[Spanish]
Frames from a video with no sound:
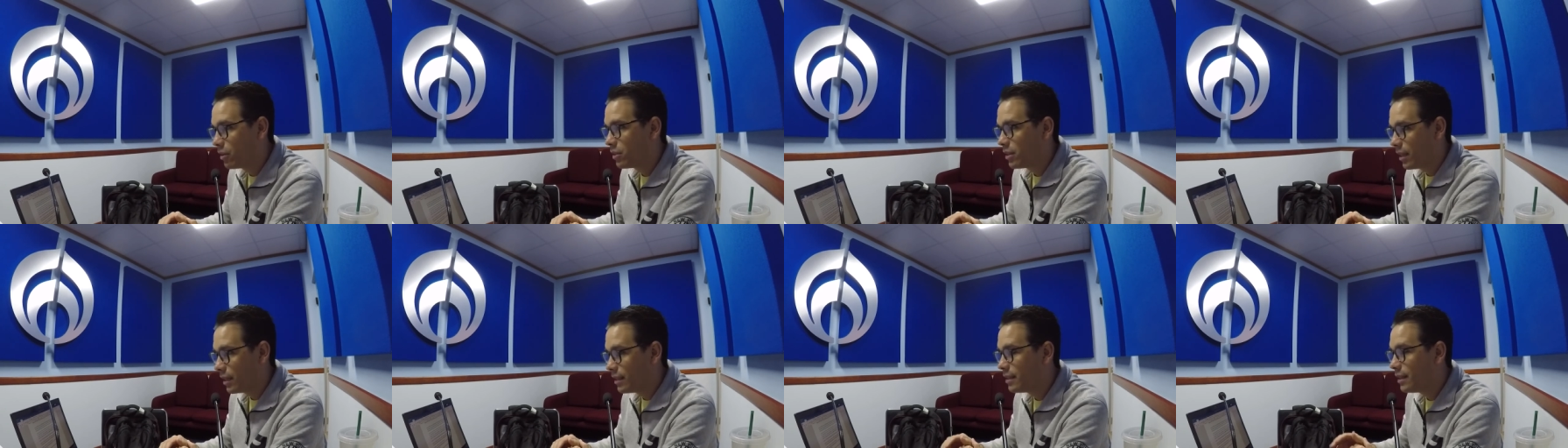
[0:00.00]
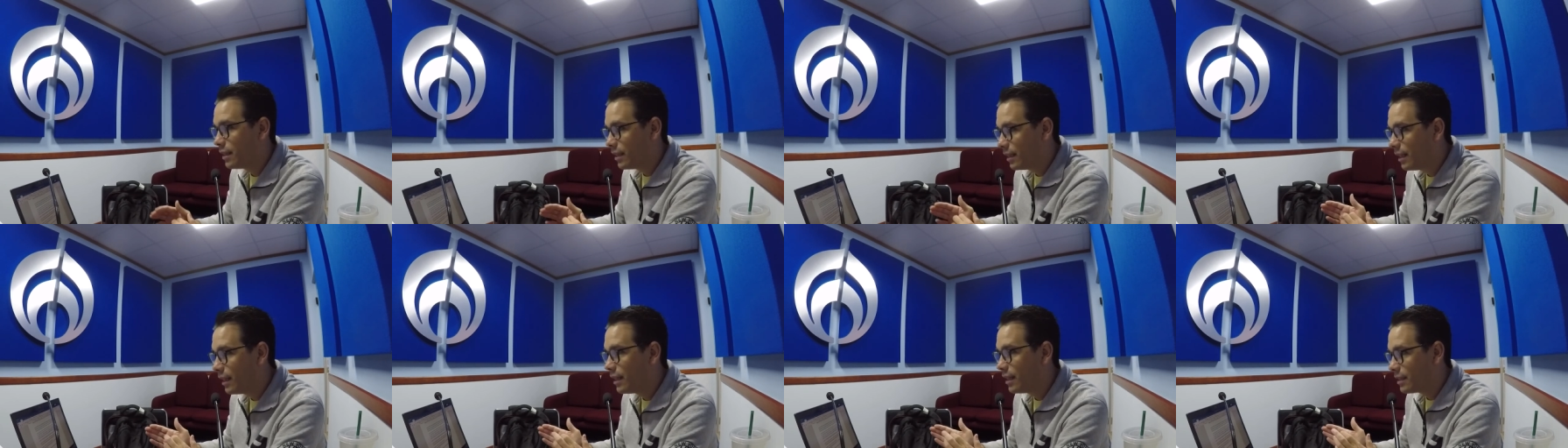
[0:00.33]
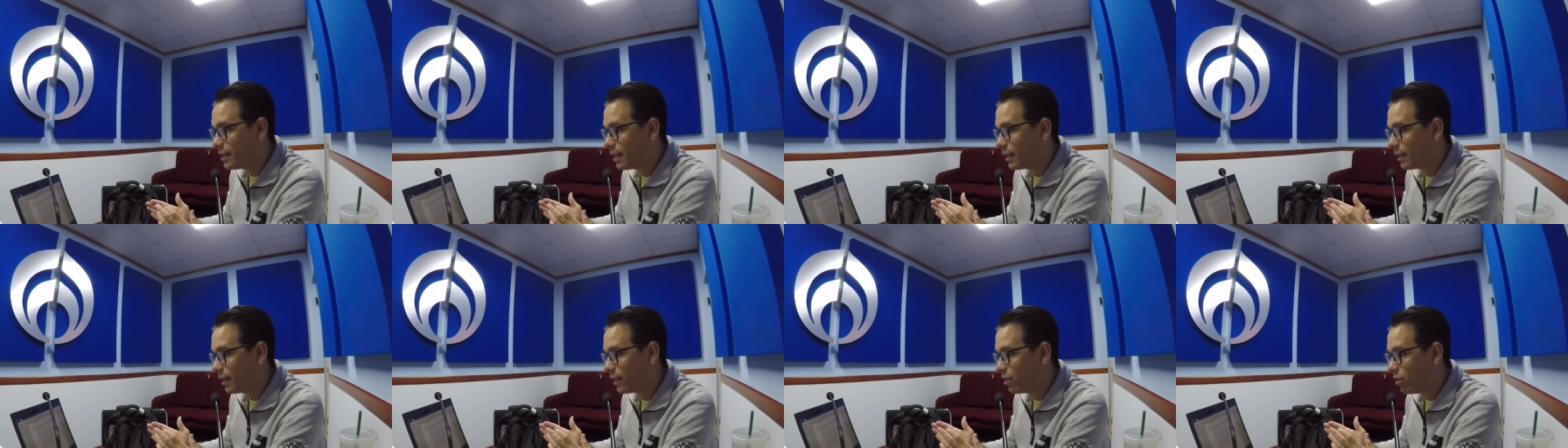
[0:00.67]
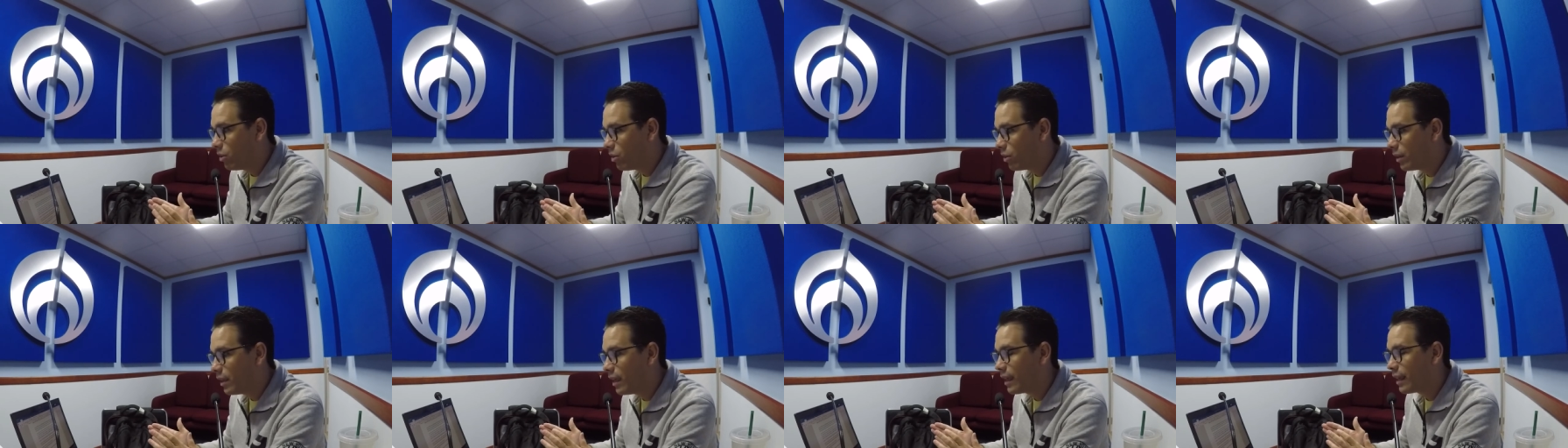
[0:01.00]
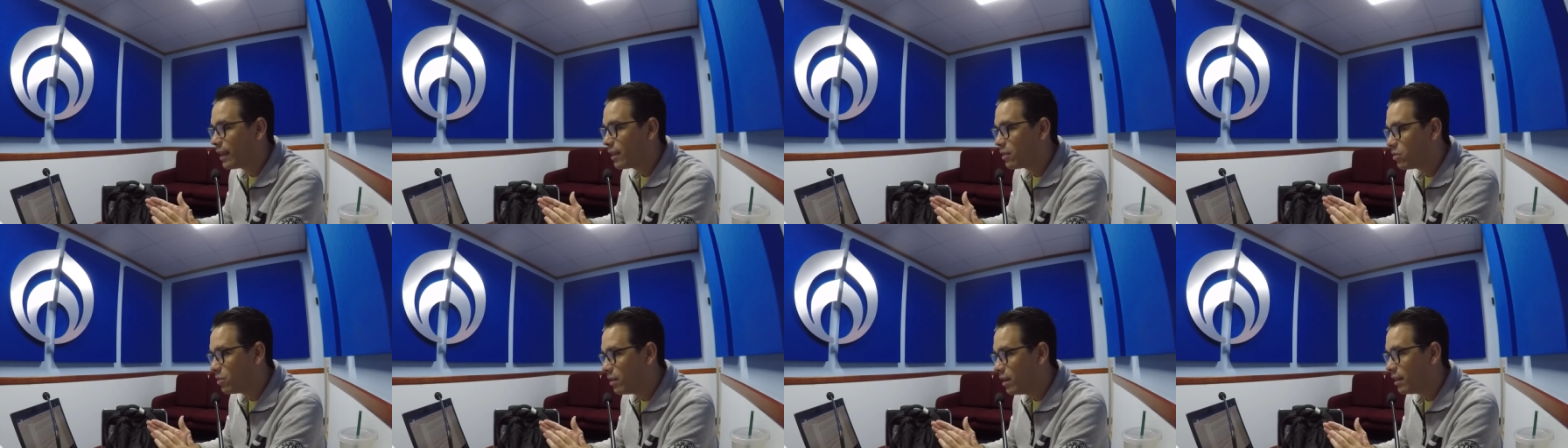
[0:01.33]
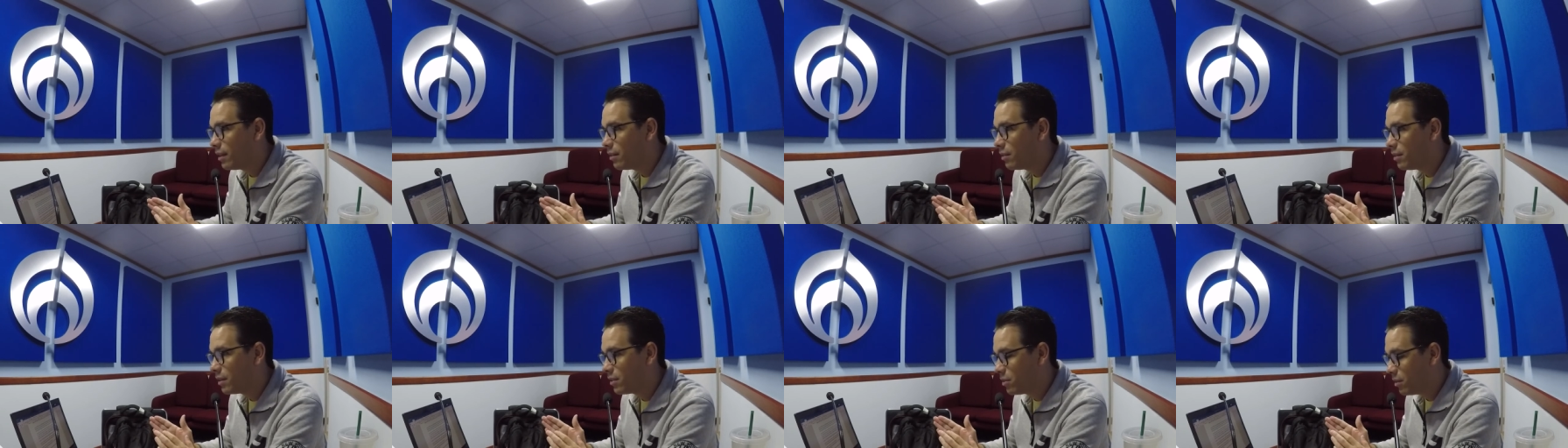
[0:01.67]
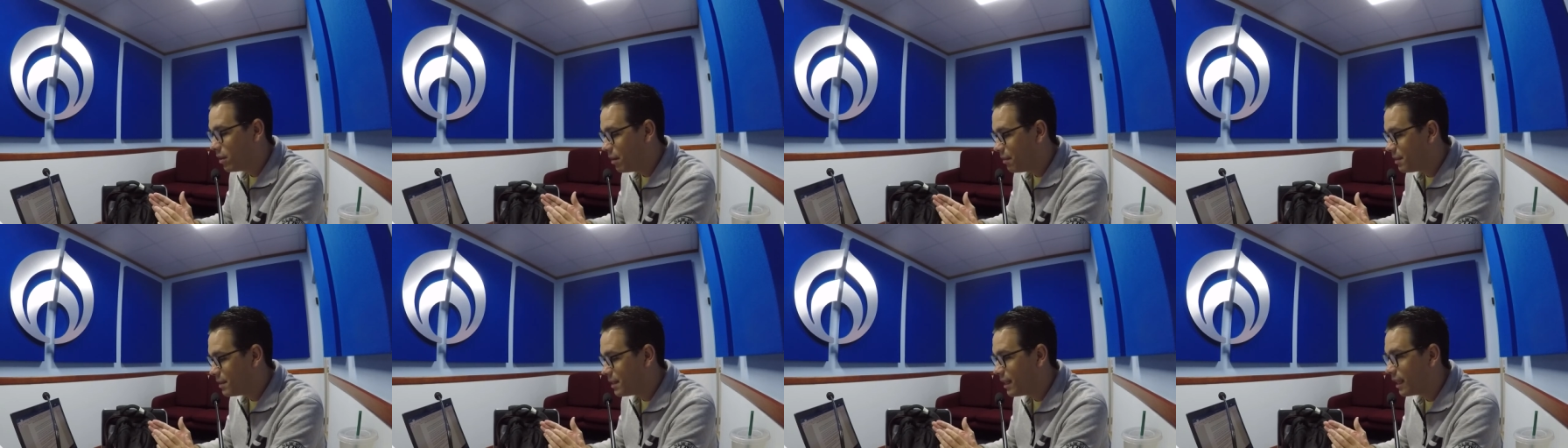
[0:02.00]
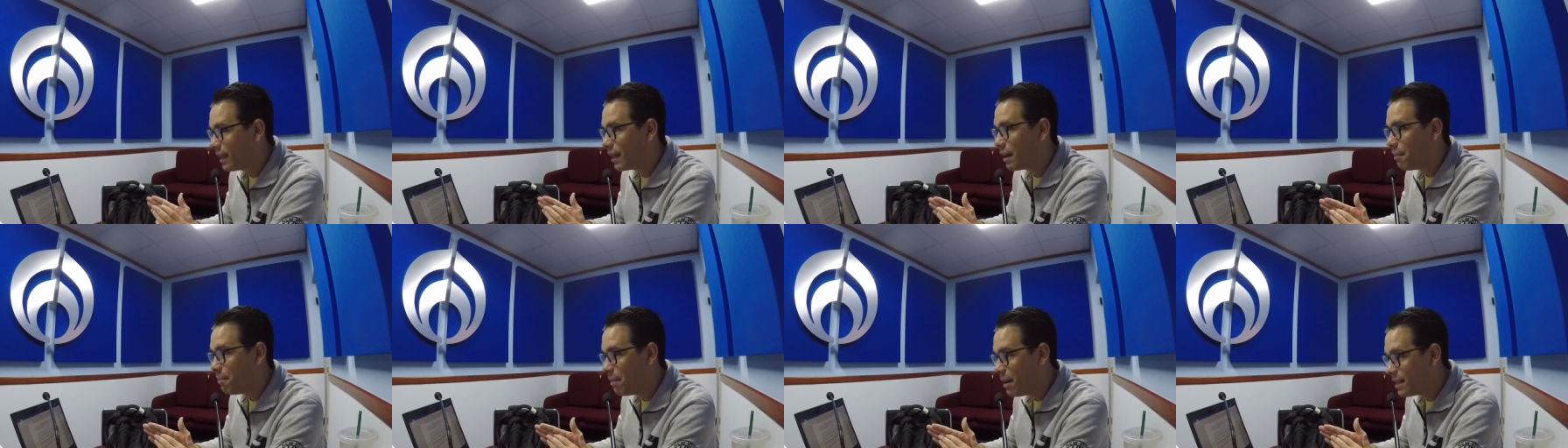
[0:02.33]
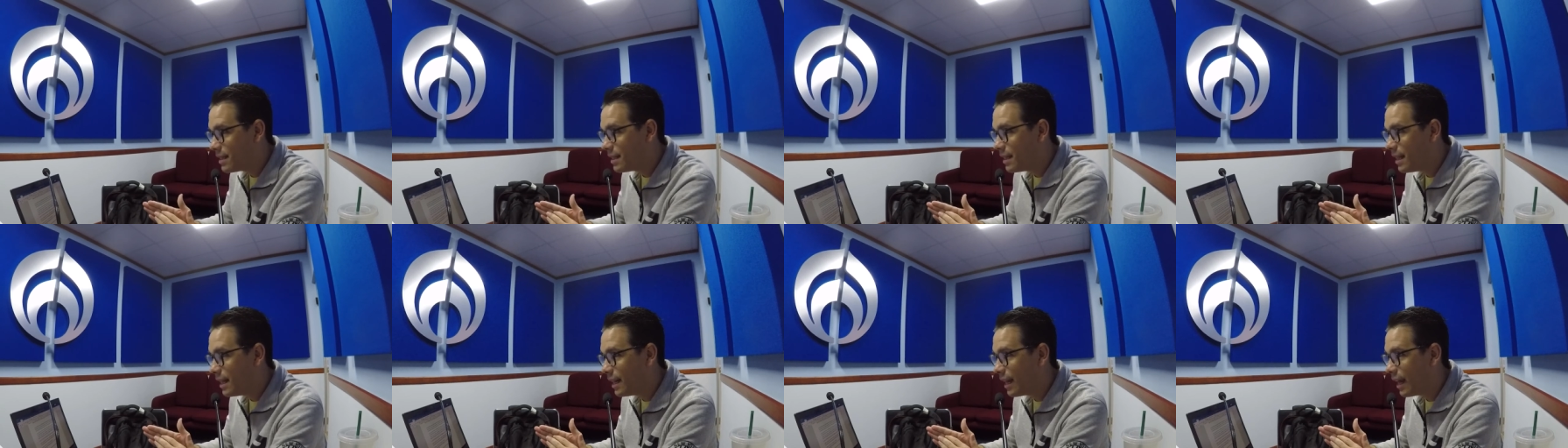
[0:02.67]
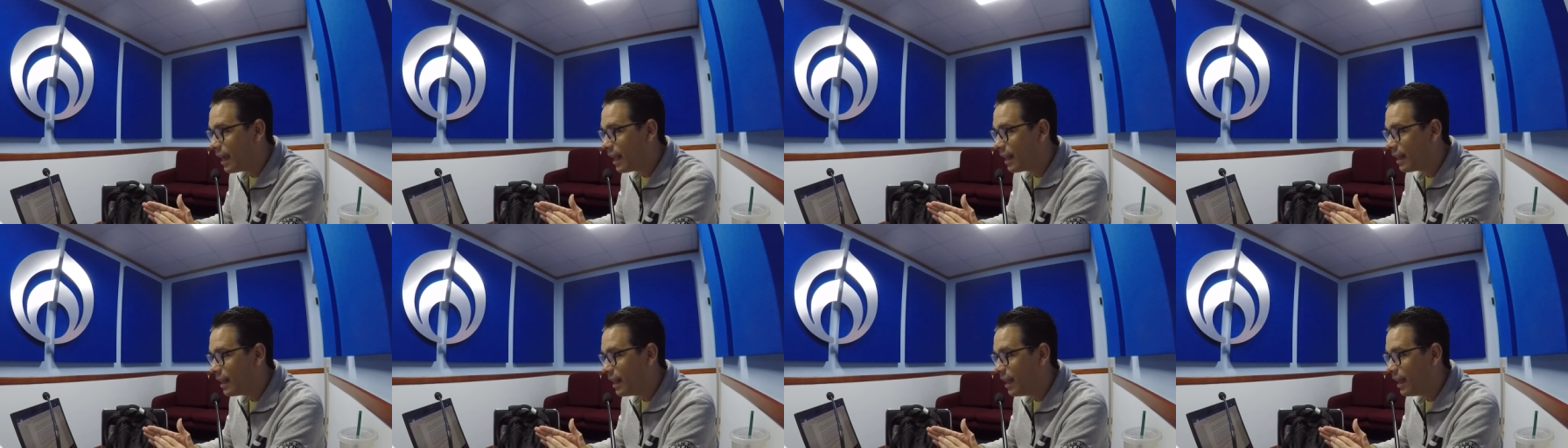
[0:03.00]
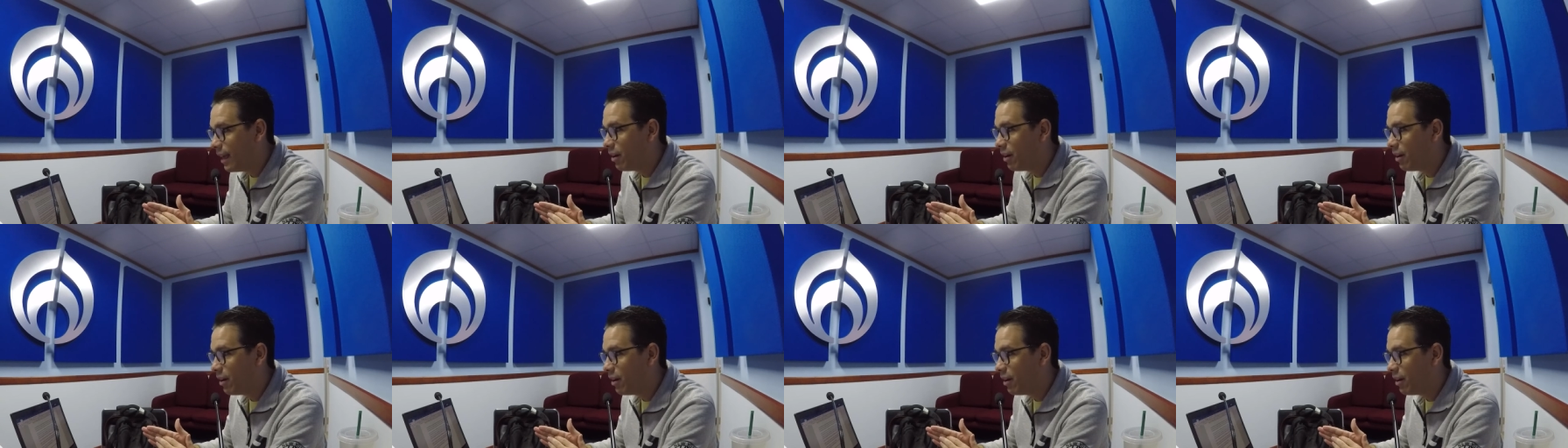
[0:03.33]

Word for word: sea, sí tiene esa tecnología que es una, es una bisagra más delgada.